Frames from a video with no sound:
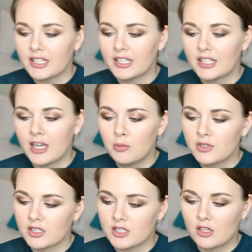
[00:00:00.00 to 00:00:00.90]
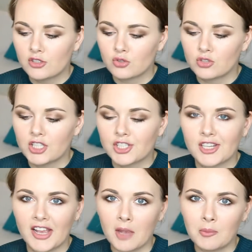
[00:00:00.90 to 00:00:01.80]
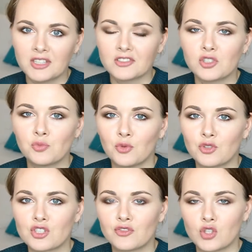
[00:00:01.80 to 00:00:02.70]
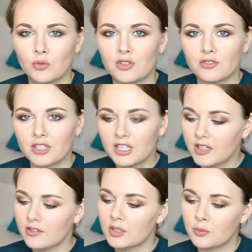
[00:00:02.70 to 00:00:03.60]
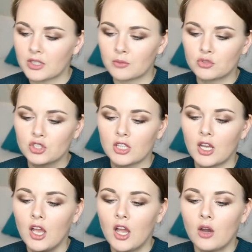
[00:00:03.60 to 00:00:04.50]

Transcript: И я бы сказала, что даже Эболин спонж в чем-то выигрывает, потому что